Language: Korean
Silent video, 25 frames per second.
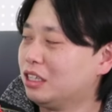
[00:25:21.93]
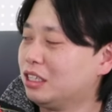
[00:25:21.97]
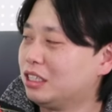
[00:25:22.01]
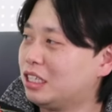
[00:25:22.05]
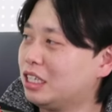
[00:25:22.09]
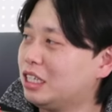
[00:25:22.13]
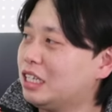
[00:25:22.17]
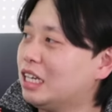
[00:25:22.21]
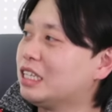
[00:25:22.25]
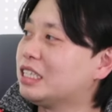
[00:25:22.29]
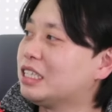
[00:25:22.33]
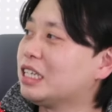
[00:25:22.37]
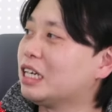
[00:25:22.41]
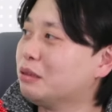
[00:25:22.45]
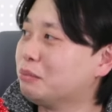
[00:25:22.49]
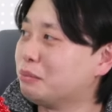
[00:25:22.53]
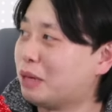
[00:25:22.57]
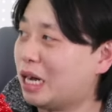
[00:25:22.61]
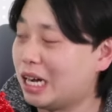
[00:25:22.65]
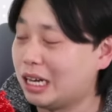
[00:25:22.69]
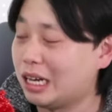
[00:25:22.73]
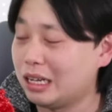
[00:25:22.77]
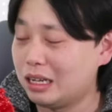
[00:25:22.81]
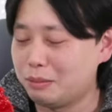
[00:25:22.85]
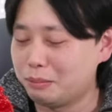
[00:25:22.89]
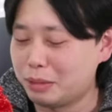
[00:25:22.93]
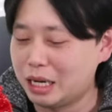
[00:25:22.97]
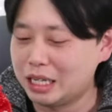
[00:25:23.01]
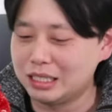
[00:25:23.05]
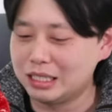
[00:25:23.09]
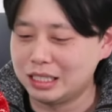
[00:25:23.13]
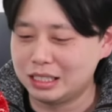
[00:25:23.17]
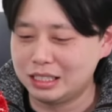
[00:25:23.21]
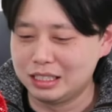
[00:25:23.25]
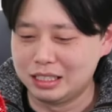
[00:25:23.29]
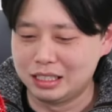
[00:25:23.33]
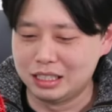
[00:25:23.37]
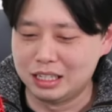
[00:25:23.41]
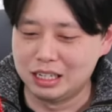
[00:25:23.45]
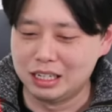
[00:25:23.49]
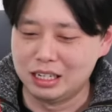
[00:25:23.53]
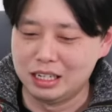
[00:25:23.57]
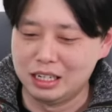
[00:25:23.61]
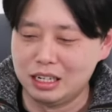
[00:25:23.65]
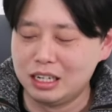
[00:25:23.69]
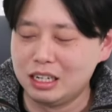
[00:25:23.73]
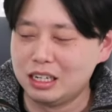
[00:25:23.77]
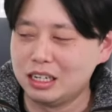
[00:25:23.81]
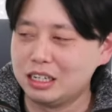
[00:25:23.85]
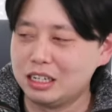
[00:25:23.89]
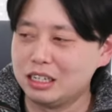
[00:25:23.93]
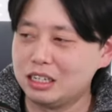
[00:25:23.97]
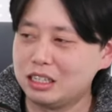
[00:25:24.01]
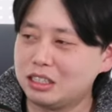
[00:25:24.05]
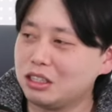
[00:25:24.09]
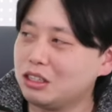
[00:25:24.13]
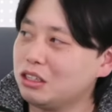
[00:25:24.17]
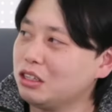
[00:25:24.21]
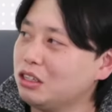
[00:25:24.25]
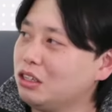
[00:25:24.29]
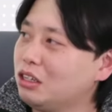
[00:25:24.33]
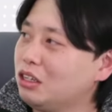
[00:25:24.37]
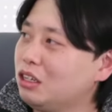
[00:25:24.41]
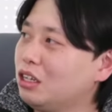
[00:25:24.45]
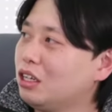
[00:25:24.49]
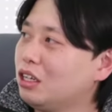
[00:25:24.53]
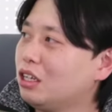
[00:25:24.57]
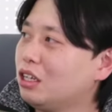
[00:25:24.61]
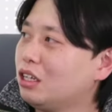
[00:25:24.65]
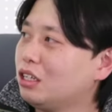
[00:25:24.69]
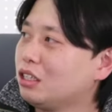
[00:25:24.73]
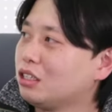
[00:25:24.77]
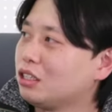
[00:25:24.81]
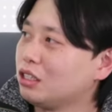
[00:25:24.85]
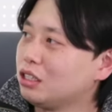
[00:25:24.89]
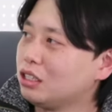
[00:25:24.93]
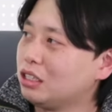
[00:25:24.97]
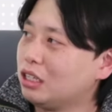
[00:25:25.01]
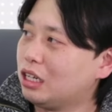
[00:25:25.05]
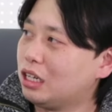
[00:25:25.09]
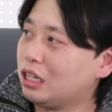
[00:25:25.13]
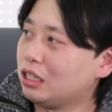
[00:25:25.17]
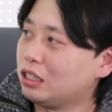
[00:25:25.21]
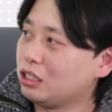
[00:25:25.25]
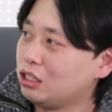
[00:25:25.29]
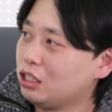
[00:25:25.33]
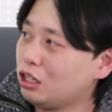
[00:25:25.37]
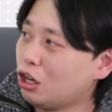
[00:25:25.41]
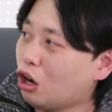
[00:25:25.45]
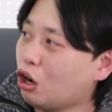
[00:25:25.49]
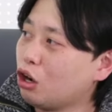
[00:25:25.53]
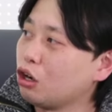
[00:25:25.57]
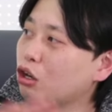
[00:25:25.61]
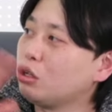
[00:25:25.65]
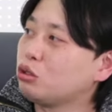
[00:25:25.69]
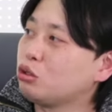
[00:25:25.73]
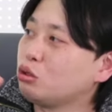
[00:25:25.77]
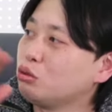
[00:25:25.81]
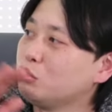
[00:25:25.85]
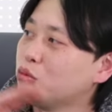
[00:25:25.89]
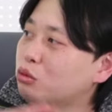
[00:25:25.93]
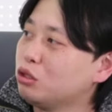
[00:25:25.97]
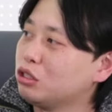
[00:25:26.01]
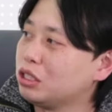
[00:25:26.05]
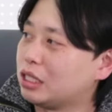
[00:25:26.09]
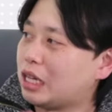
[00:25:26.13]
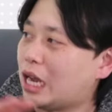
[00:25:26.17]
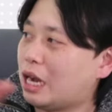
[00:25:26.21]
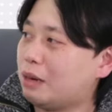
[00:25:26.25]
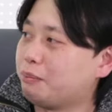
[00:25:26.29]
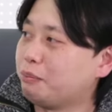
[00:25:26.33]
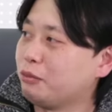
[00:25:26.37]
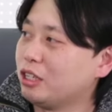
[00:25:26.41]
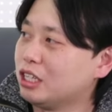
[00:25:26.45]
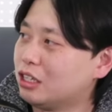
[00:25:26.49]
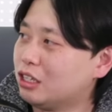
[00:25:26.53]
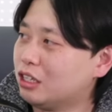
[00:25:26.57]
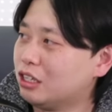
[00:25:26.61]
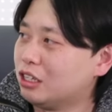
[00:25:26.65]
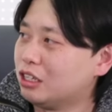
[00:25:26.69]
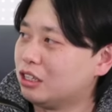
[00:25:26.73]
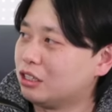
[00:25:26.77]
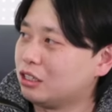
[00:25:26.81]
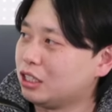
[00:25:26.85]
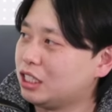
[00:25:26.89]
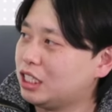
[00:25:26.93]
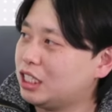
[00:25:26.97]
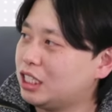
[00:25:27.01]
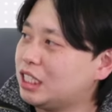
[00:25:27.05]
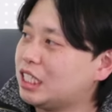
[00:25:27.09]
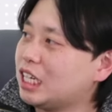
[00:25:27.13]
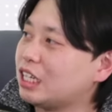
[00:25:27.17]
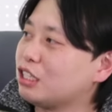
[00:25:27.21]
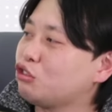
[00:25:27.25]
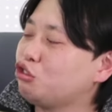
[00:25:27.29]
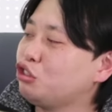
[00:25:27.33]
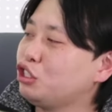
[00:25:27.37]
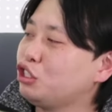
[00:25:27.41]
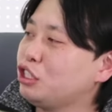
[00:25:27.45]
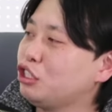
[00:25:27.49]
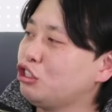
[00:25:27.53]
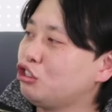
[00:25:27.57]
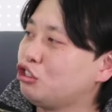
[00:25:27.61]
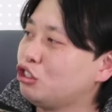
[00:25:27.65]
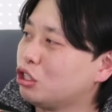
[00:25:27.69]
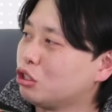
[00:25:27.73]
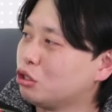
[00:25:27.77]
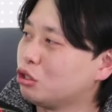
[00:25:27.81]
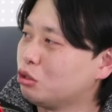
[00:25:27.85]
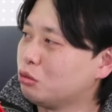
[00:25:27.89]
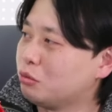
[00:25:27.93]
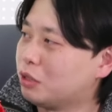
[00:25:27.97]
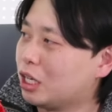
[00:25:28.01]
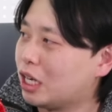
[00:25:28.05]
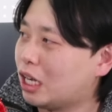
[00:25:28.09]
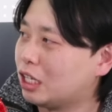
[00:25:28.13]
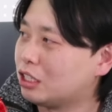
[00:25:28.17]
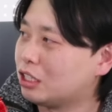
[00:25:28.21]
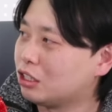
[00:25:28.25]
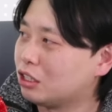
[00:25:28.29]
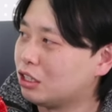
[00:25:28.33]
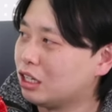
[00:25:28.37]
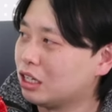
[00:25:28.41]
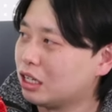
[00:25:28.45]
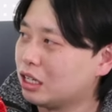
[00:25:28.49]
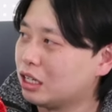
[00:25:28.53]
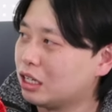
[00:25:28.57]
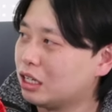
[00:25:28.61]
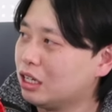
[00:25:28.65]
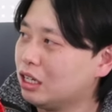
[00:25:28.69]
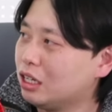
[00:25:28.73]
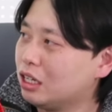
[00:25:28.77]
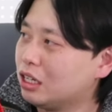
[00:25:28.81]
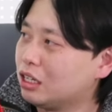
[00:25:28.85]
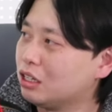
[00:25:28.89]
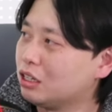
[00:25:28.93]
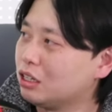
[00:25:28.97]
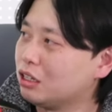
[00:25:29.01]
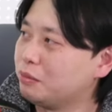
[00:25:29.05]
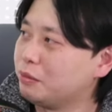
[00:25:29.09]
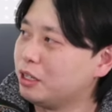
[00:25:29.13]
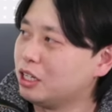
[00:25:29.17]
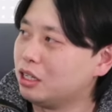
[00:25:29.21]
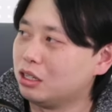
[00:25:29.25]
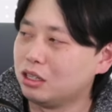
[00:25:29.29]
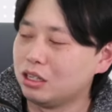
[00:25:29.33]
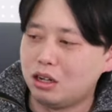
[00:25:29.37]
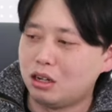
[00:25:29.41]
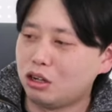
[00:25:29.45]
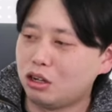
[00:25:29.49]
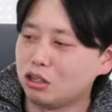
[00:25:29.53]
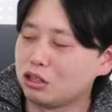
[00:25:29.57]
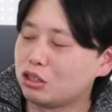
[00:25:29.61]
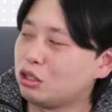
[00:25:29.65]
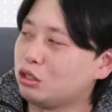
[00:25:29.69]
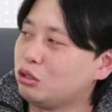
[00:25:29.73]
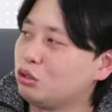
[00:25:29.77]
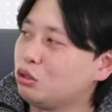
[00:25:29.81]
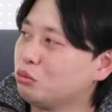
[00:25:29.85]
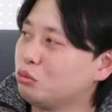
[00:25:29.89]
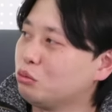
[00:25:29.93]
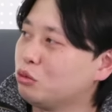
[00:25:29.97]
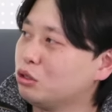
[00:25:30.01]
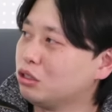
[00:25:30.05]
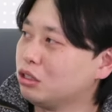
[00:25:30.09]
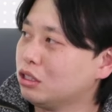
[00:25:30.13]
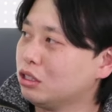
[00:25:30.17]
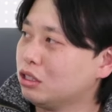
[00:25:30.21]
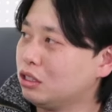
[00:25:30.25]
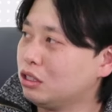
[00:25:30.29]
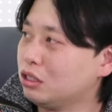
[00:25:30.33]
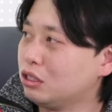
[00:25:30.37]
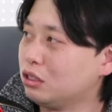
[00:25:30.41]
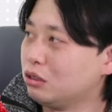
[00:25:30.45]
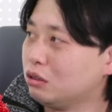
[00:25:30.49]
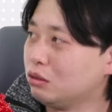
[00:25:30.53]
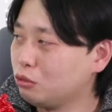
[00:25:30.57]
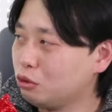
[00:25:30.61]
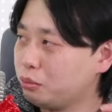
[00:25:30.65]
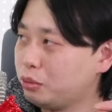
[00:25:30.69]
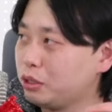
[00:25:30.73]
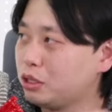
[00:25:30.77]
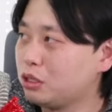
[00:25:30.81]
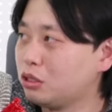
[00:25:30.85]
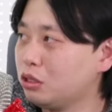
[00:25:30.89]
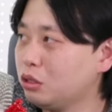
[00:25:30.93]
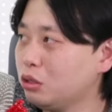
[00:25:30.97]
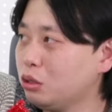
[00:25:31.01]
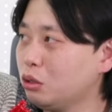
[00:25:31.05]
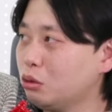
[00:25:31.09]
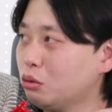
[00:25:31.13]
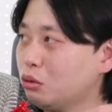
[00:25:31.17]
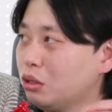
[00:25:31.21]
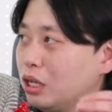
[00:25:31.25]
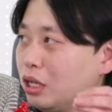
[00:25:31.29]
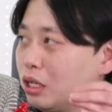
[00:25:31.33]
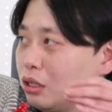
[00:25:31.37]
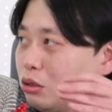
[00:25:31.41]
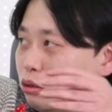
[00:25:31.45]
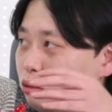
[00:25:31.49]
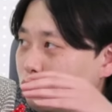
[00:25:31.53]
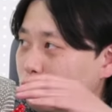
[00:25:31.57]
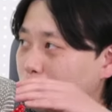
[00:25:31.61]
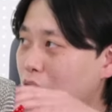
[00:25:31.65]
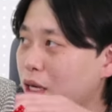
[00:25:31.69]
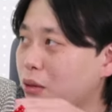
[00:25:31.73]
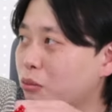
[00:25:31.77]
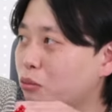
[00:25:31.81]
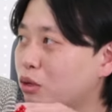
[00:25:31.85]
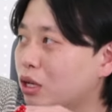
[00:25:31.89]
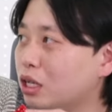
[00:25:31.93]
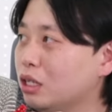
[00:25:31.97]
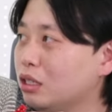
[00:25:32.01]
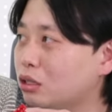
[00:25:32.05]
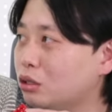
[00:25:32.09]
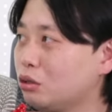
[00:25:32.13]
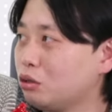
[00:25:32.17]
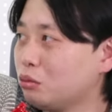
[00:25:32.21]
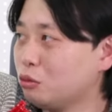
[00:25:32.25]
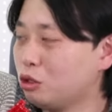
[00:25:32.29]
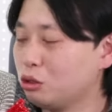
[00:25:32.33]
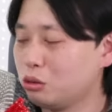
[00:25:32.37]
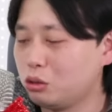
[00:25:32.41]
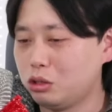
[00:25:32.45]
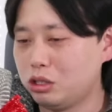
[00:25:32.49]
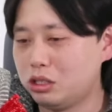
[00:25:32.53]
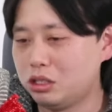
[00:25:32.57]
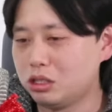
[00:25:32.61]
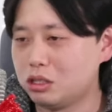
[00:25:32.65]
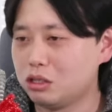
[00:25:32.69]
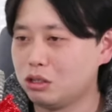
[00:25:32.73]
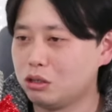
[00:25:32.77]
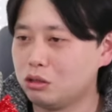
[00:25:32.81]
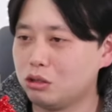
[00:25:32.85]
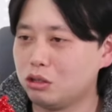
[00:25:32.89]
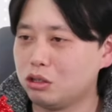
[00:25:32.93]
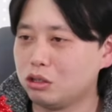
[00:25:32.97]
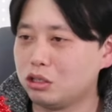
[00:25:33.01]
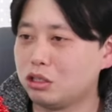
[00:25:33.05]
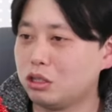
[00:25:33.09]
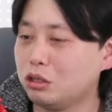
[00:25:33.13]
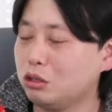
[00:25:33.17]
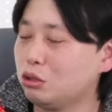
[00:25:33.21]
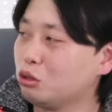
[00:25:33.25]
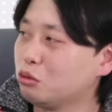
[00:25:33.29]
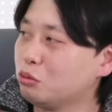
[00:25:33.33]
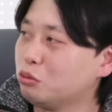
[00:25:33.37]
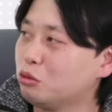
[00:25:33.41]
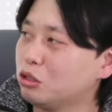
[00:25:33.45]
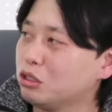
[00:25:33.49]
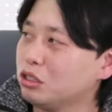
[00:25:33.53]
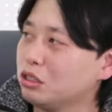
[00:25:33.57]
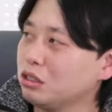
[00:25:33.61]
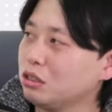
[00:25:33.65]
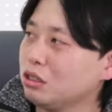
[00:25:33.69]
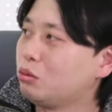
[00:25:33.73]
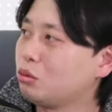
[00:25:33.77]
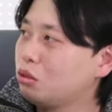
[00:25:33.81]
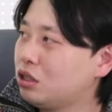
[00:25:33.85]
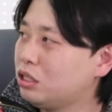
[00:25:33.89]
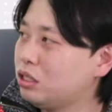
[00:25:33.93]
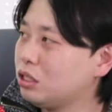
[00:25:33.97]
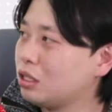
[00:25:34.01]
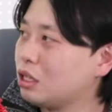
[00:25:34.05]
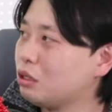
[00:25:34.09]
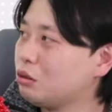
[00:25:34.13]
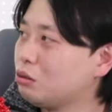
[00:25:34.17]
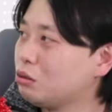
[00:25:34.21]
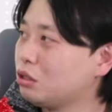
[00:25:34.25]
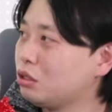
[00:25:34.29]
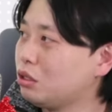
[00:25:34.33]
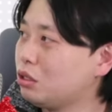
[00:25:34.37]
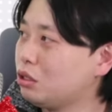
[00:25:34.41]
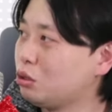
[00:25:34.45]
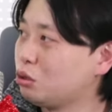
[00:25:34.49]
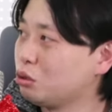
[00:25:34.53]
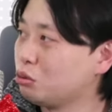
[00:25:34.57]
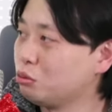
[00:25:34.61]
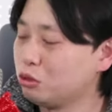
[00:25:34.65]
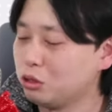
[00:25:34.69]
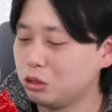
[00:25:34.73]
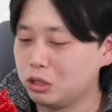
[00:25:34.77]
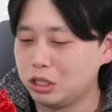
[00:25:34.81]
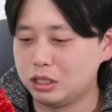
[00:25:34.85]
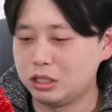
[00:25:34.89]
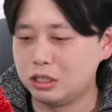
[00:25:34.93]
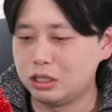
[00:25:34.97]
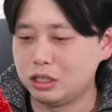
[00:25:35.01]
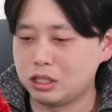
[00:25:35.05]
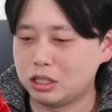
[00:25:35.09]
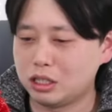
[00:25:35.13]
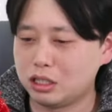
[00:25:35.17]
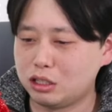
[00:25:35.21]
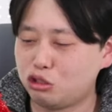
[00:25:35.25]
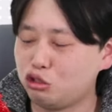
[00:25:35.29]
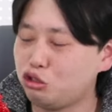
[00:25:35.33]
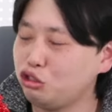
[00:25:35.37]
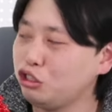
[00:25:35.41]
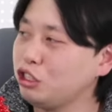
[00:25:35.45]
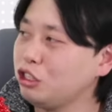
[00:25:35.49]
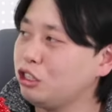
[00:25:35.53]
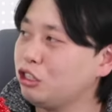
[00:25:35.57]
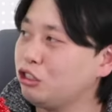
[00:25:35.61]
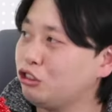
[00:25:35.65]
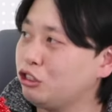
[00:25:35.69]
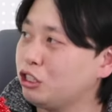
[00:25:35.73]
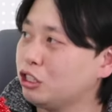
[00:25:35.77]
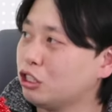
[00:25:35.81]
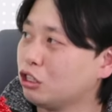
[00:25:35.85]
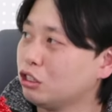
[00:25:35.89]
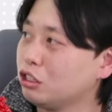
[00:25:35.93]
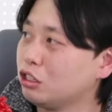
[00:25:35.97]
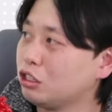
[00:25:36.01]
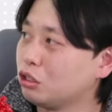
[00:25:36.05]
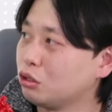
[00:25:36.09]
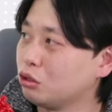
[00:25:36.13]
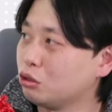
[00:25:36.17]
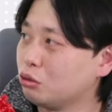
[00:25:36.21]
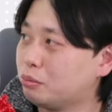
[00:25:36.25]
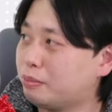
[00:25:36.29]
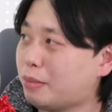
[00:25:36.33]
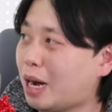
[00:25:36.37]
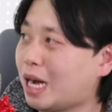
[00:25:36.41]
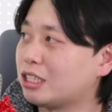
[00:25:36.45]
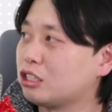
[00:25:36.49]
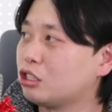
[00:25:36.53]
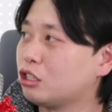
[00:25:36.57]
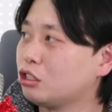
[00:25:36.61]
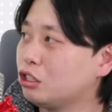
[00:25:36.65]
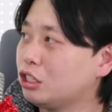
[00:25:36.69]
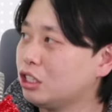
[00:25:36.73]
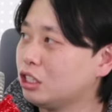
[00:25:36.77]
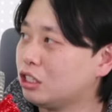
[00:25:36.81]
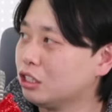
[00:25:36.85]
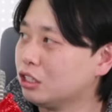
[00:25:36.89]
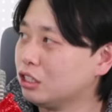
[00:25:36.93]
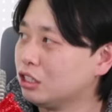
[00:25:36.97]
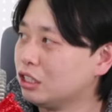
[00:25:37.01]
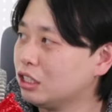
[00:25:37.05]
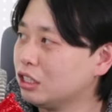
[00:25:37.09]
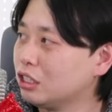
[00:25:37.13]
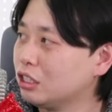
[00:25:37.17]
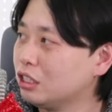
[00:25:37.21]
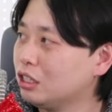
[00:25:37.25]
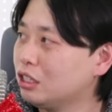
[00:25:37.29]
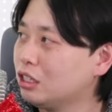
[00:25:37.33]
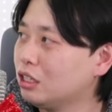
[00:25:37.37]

제 예상은 마, 맞았는데 그래서 저는 그냥 여러 종목을 담는 거예요. 시장 수익률 정도만 가져가게. 음. 그러면 어떤 종목은 뭐 비트코인이 올라도 횡보하는 종목도 있을 거고 어떤 종목은 또 크게 오르는 종목이 있으니까 수익률이 어느 정도 맞춰지거든요.